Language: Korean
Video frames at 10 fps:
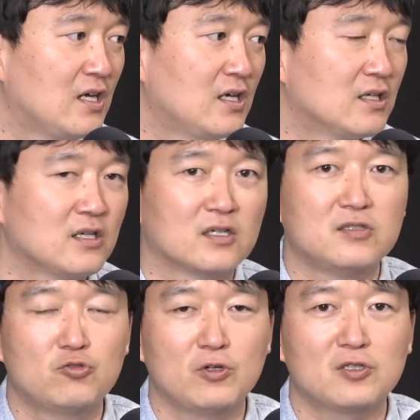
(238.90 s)
예, 그
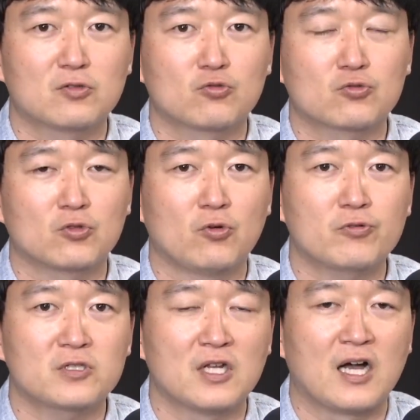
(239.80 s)
GH 숙소는
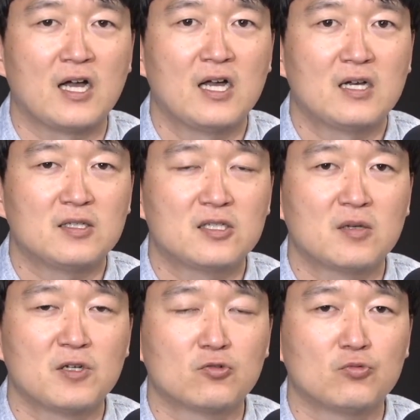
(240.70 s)
혹시나
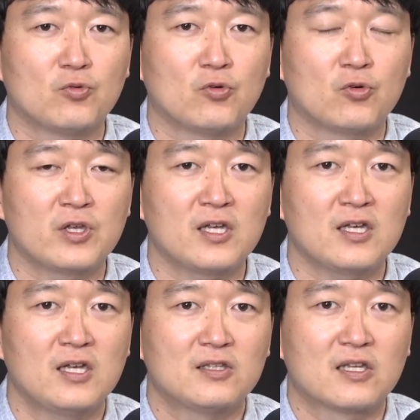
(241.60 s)
이재명 후보의
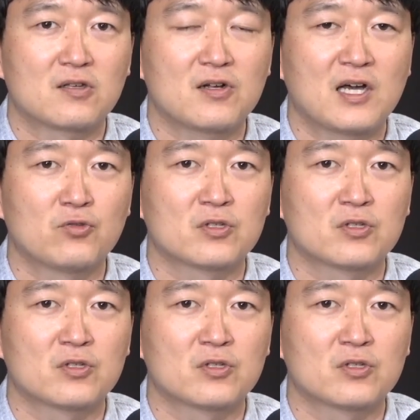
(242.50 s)
대선 가도에서